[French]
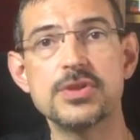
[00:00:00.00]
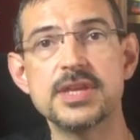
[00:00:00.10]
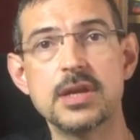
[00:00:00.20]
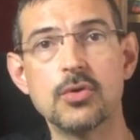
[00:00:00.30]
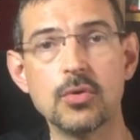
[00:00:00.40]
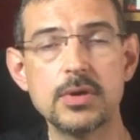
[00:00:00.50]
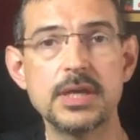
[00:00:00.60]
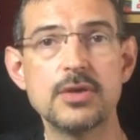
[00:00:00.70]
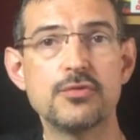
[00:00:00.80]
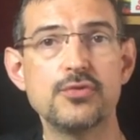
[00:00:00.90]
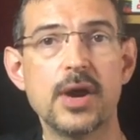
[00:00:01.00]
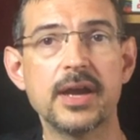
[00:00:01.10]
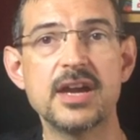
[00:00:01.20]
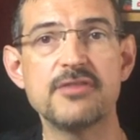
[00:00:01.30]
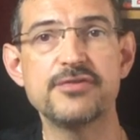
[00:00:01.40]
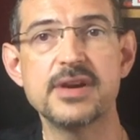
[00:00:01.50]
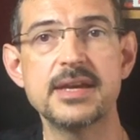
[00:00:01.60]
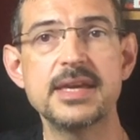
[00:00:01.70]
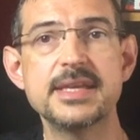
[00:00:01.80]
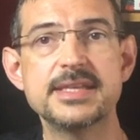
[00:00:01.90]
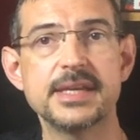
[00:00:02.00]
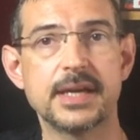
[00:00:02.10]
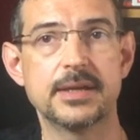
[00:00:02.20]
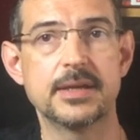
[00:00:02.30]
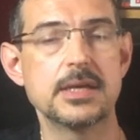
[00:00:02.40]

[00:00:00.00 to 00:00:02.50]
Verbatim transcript: au nez long et au feu arrière fin et étiré.